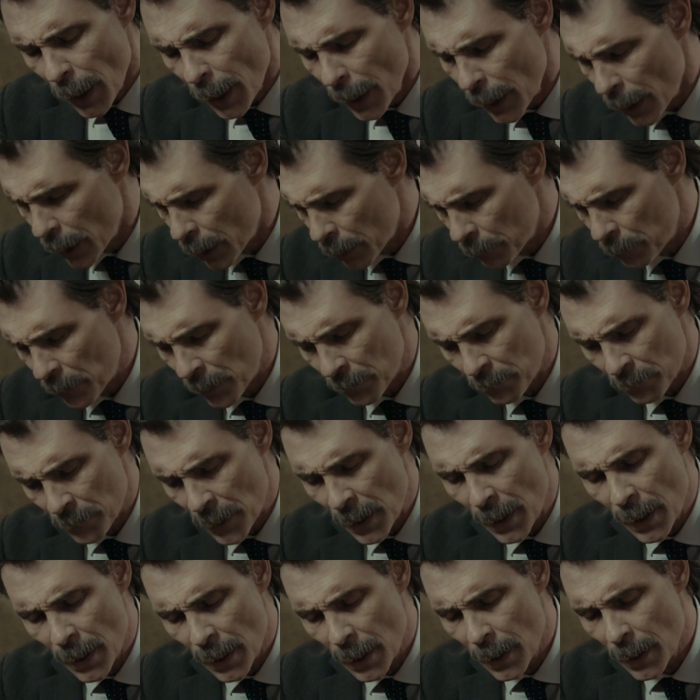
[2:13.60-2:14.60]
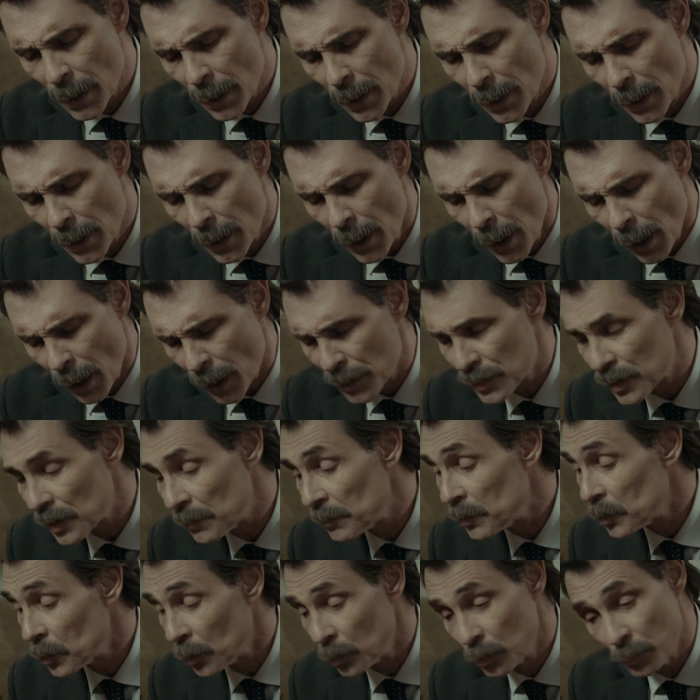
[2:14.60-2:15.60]
eğer ben
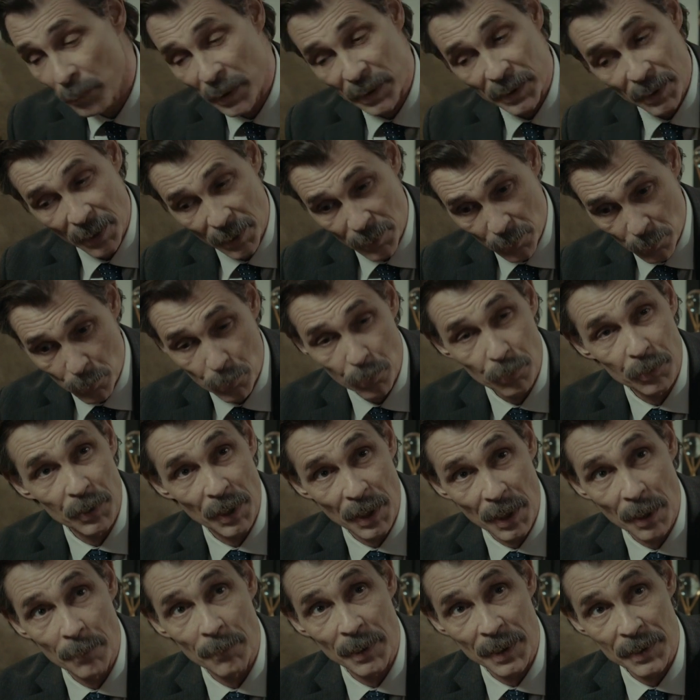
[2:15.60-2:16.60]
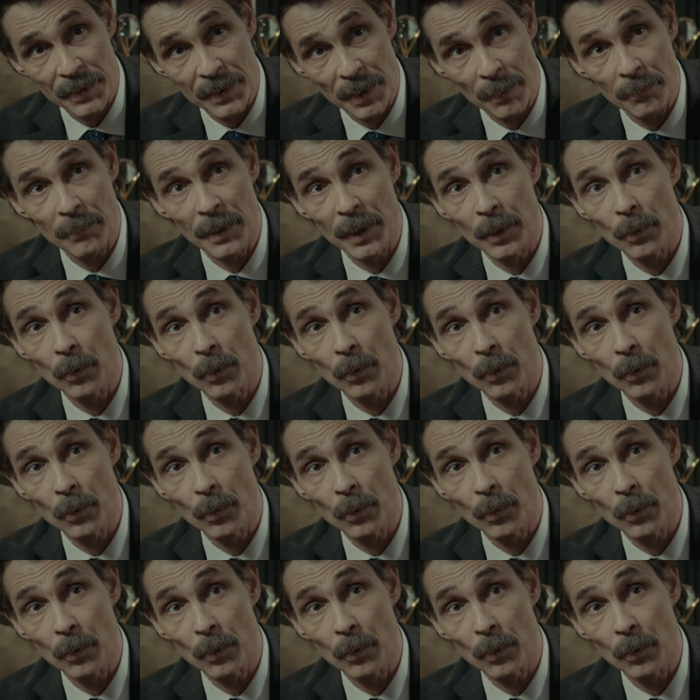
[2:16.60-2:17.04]
Azemiroğlu Metehan'ı kurtaramazsam